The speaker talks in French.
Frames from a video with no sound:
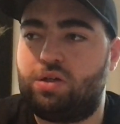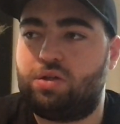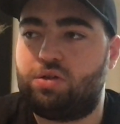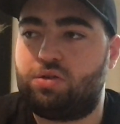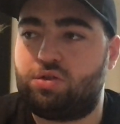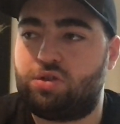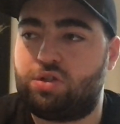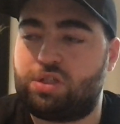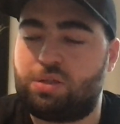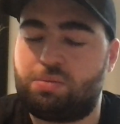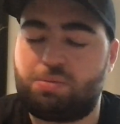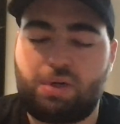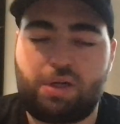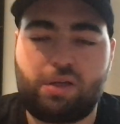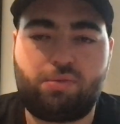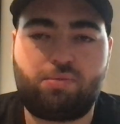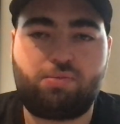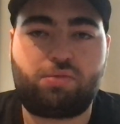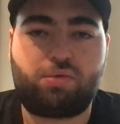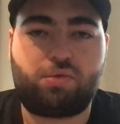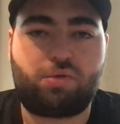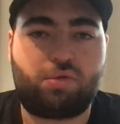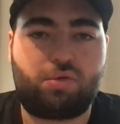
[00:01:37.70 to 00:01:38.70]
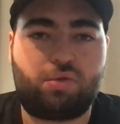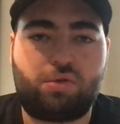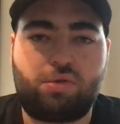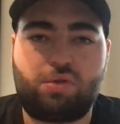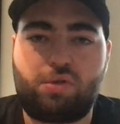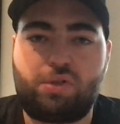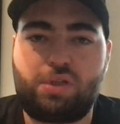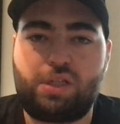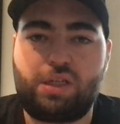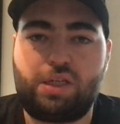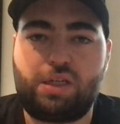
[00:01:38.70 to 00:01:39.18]
je sais pas,
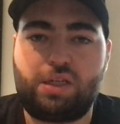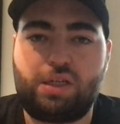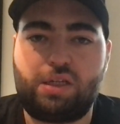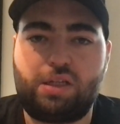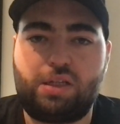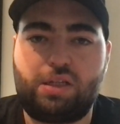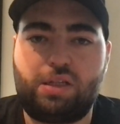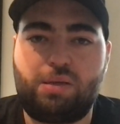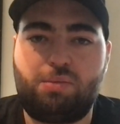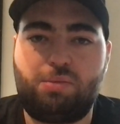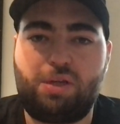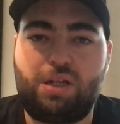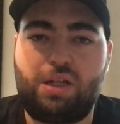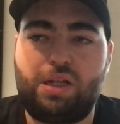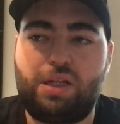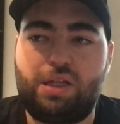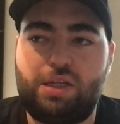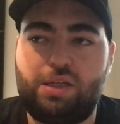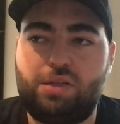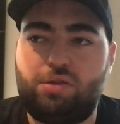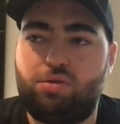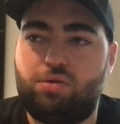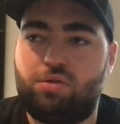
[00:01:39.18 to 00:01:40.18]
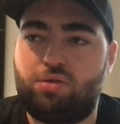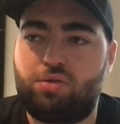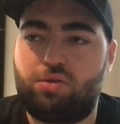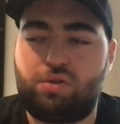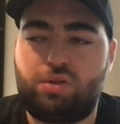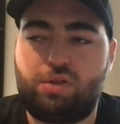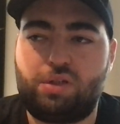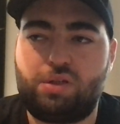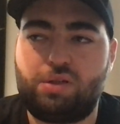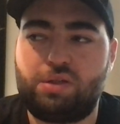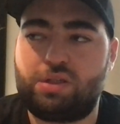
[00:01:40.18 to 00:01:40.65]
pour des, des
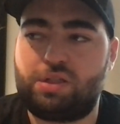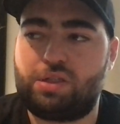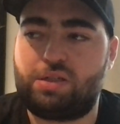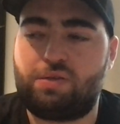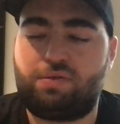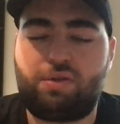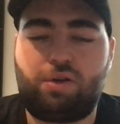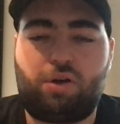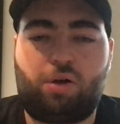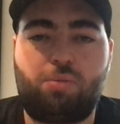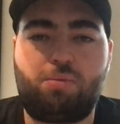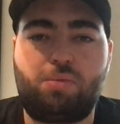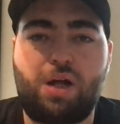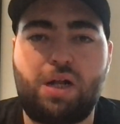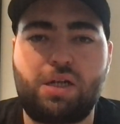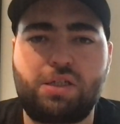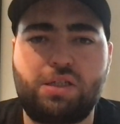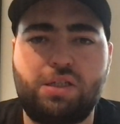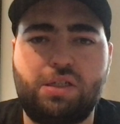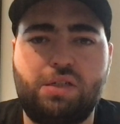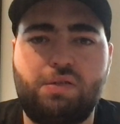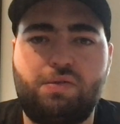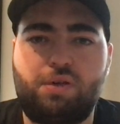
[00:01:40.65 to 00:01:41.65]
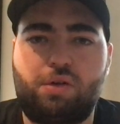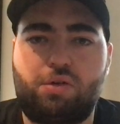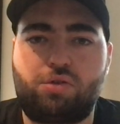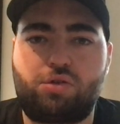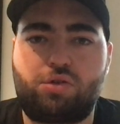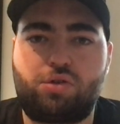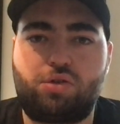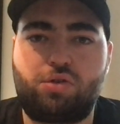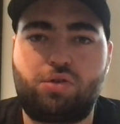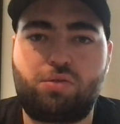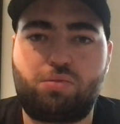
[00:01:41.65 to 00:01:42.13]
de, des différents matchs, des différentes
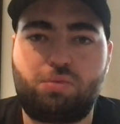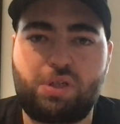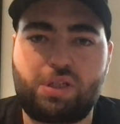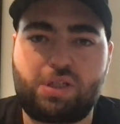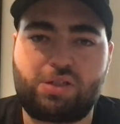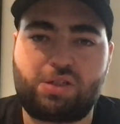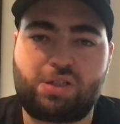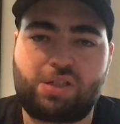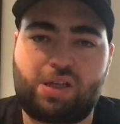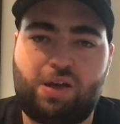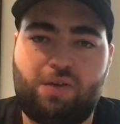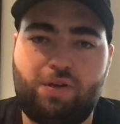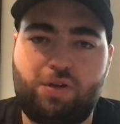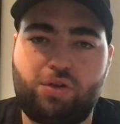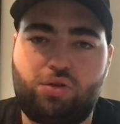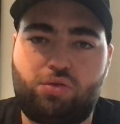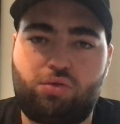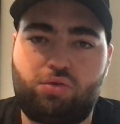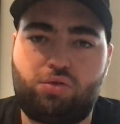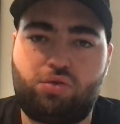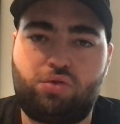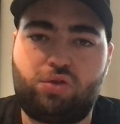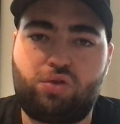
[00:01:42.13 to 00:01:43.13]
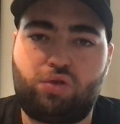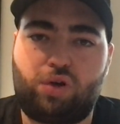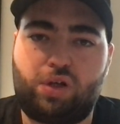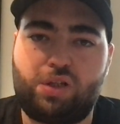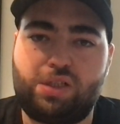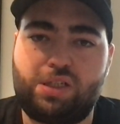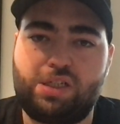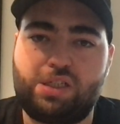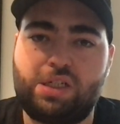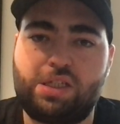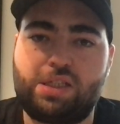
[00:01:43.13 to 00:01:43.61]
choses, mais que ce sera avec du contenu qui aura
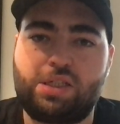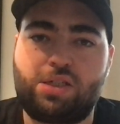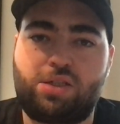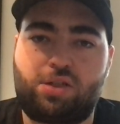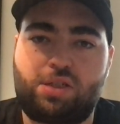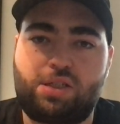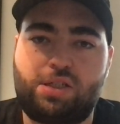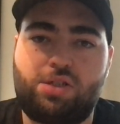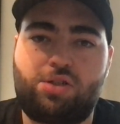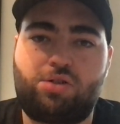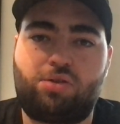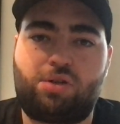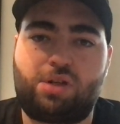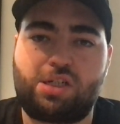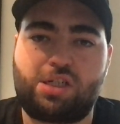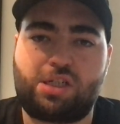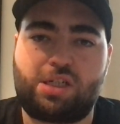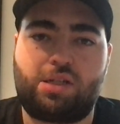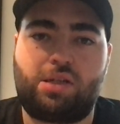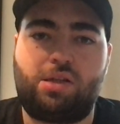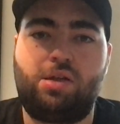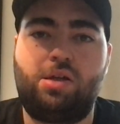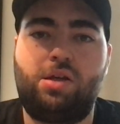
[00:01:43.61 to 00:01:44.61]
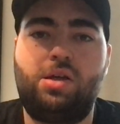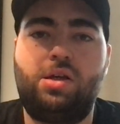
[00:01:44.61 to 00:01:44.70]
déjà été sorti sur la chaîne.